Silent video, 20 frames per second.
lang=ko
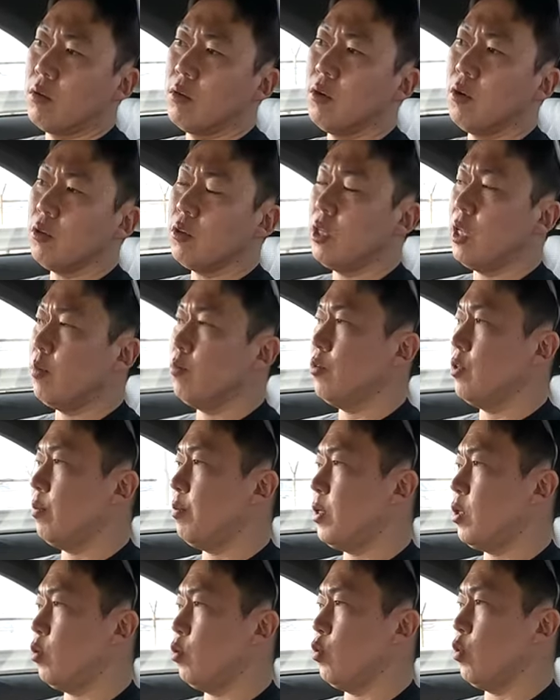그것
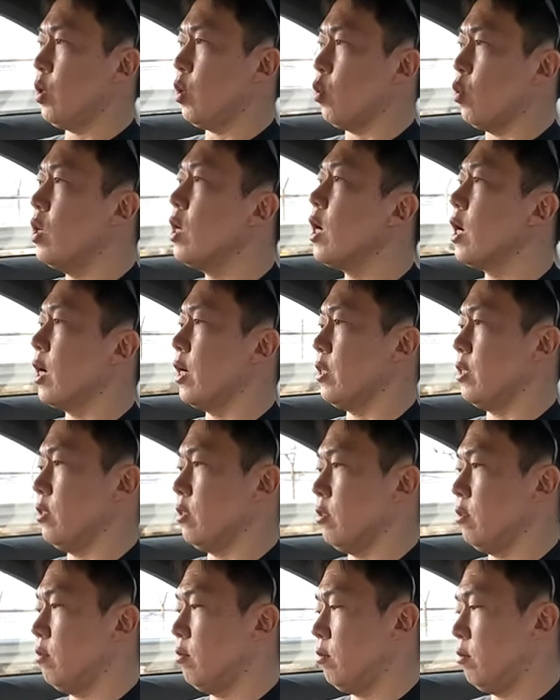때문에 피로도가
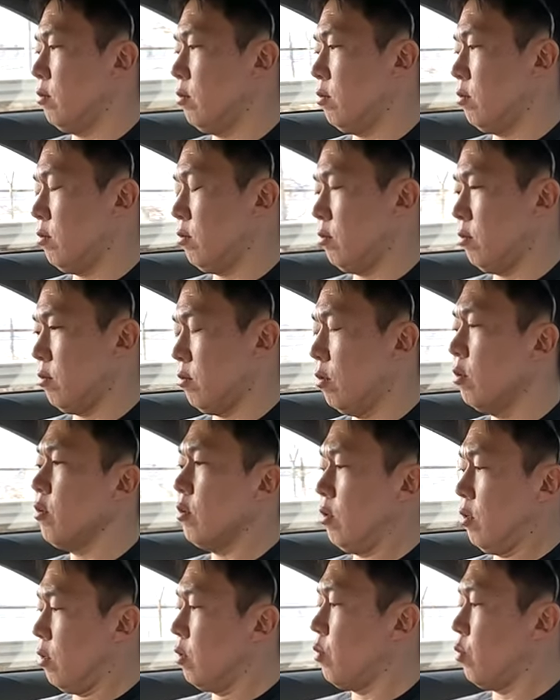올라가는
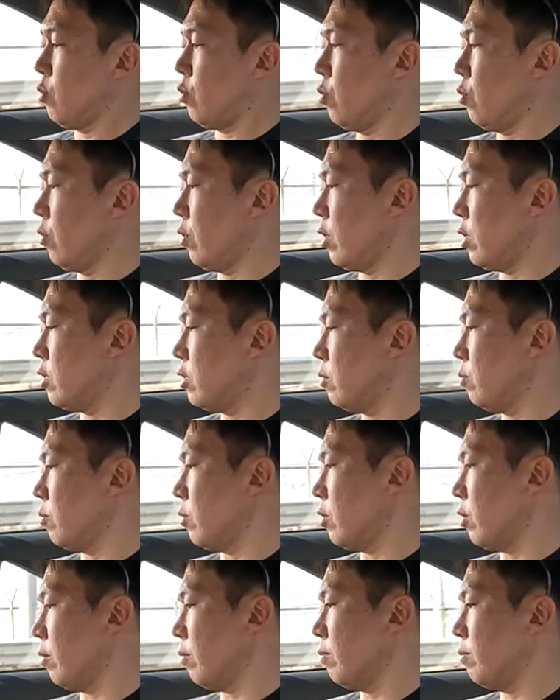그런 게
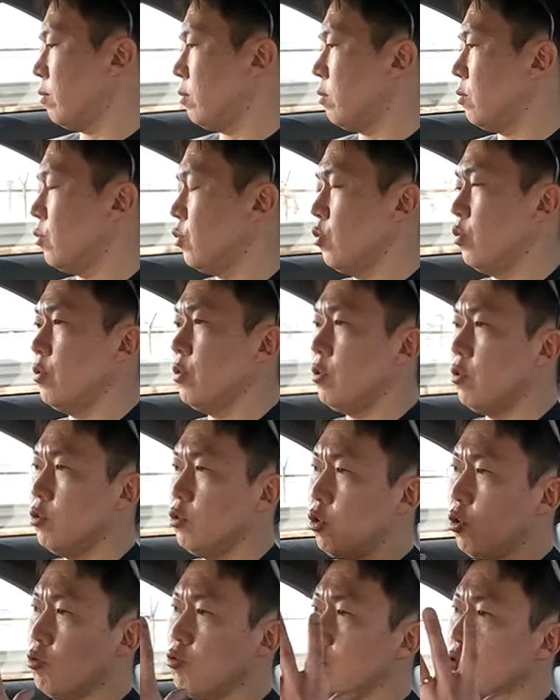있습니다. 물론
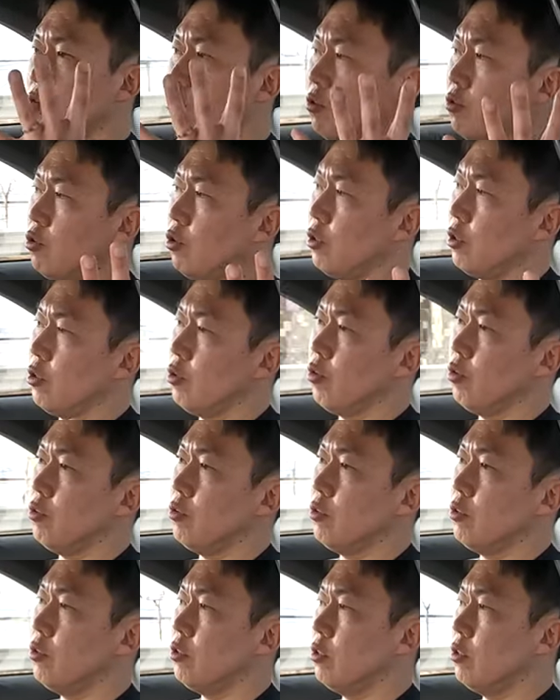이런 정숙성적인
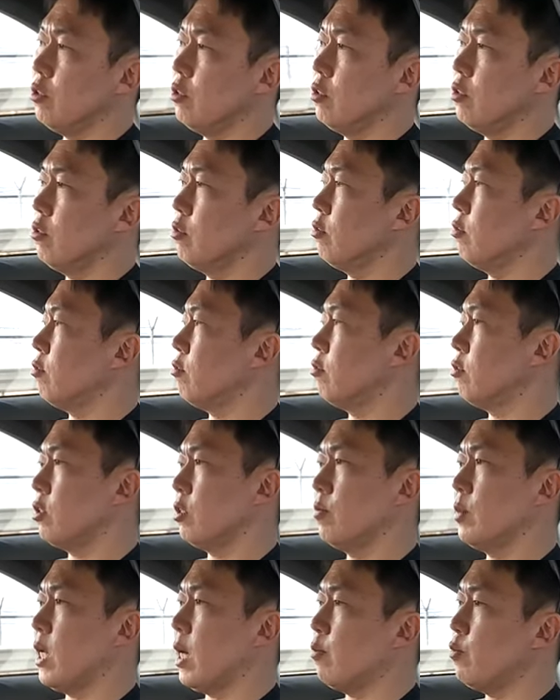거는
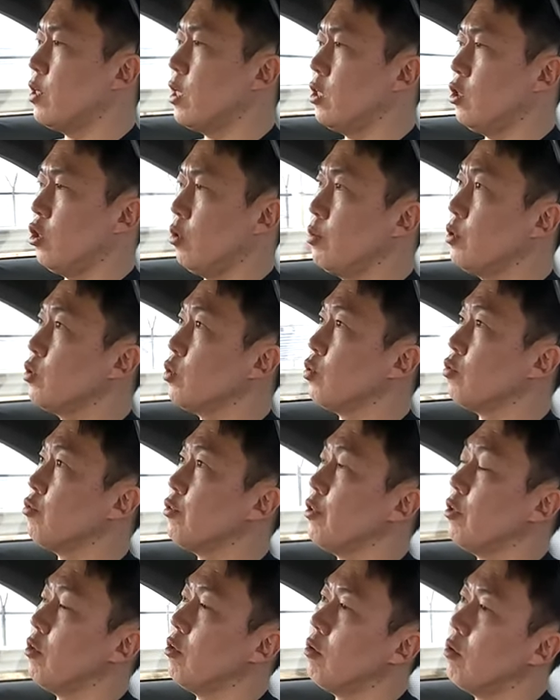지금 나무랄 데 없이
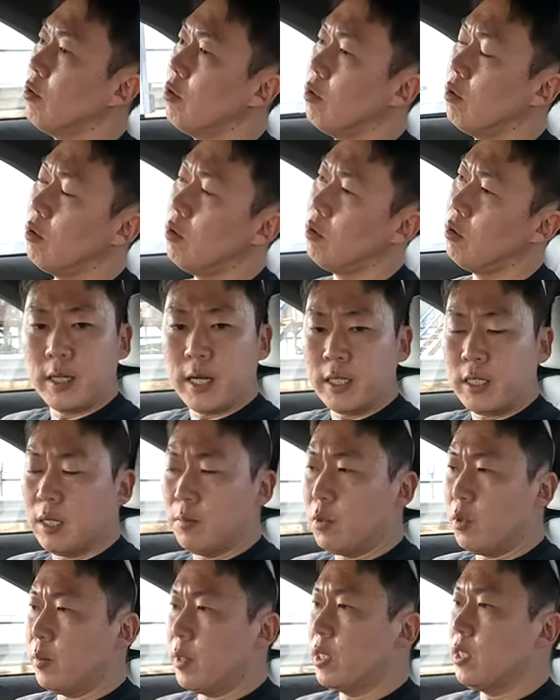좋고요. 근데
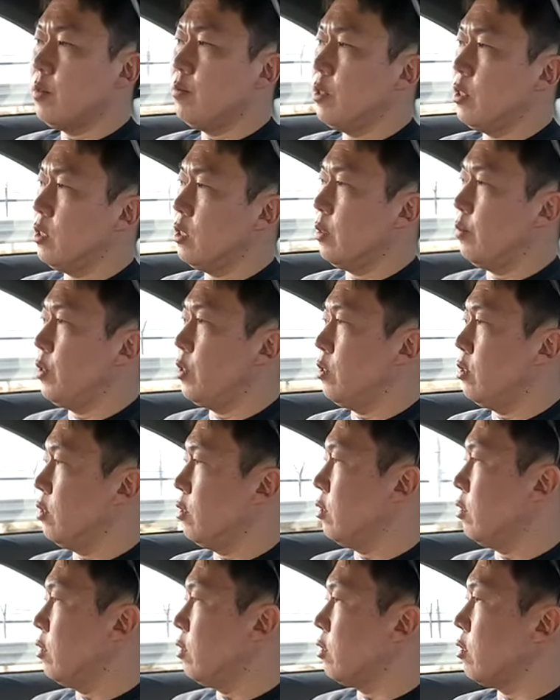다시 한번
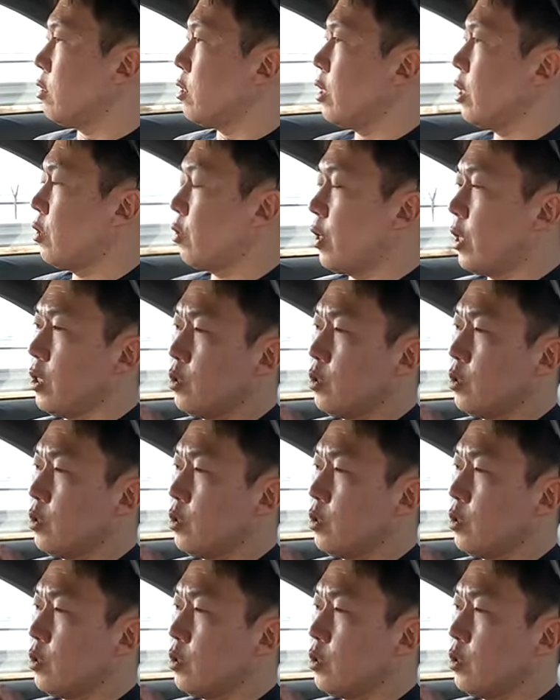말씀드리자면은 이게